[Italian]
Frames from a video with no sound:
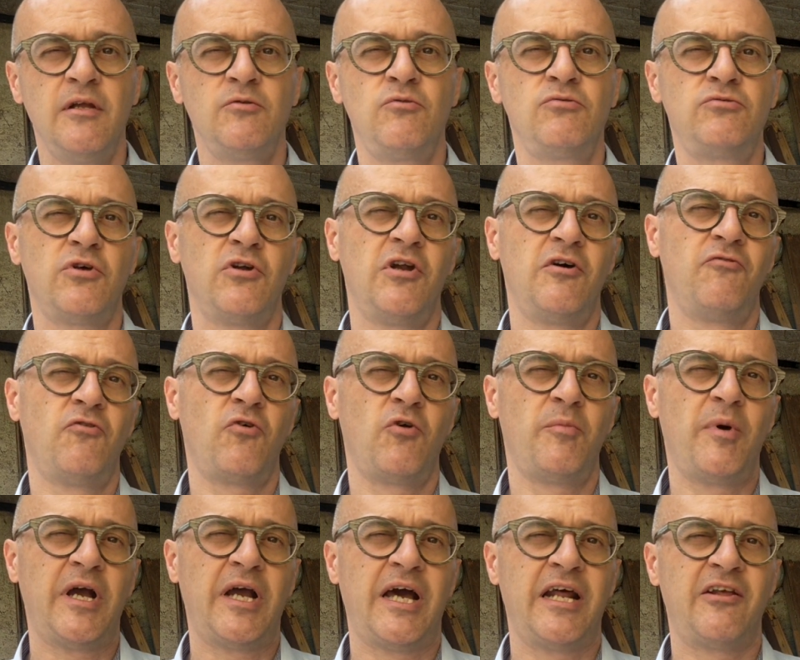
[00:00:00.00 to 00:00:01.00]
tutto il lavoro
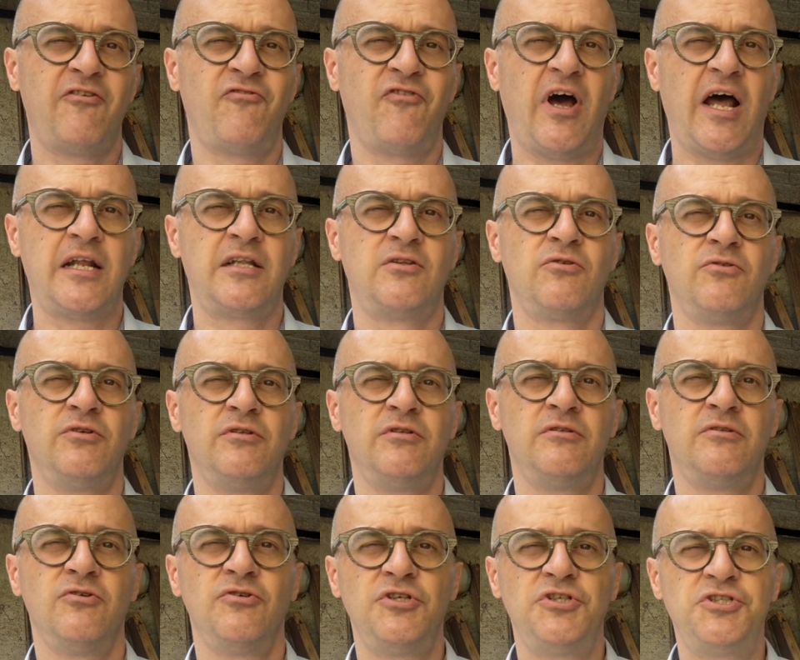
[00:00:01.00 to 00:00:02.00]
magari fatto
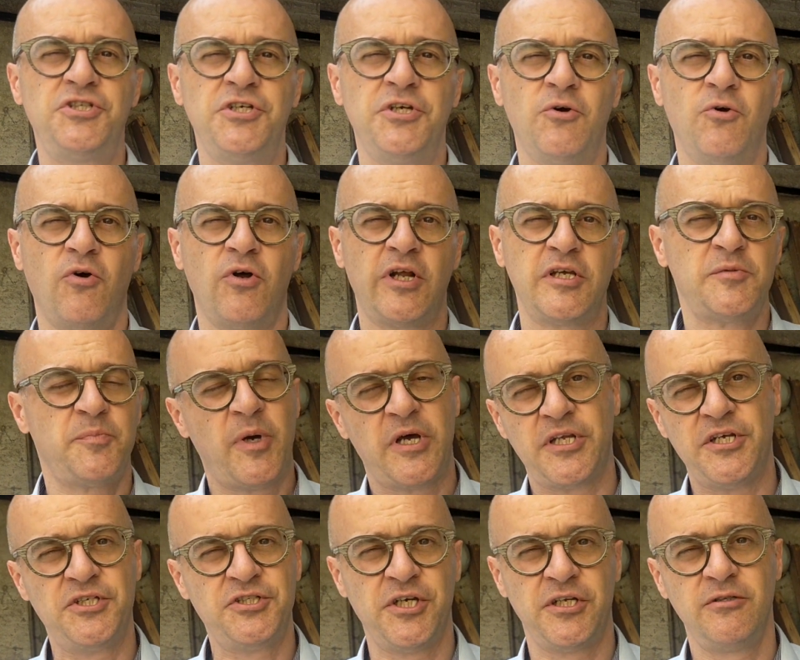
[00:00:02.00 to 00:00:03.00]
in 12 ore
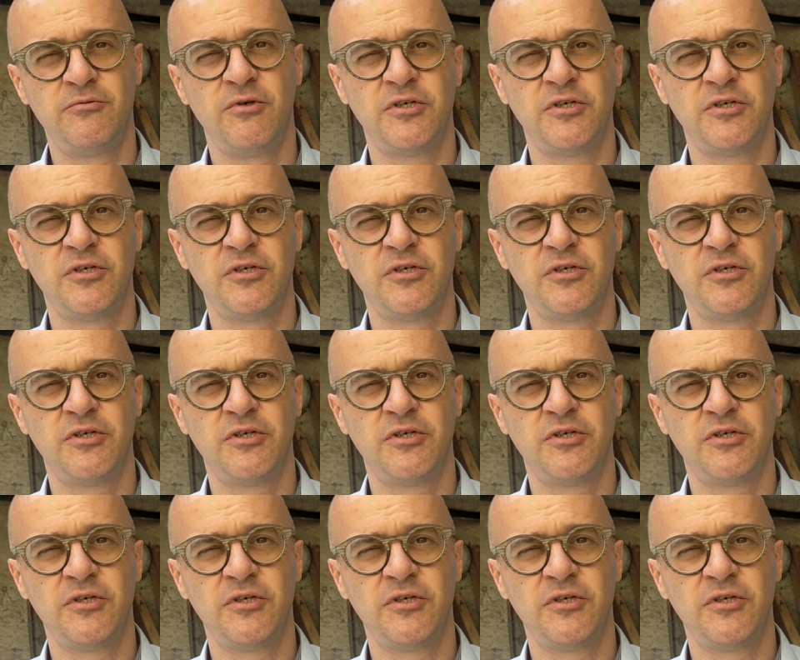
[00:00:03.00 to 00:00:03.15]
sparisce in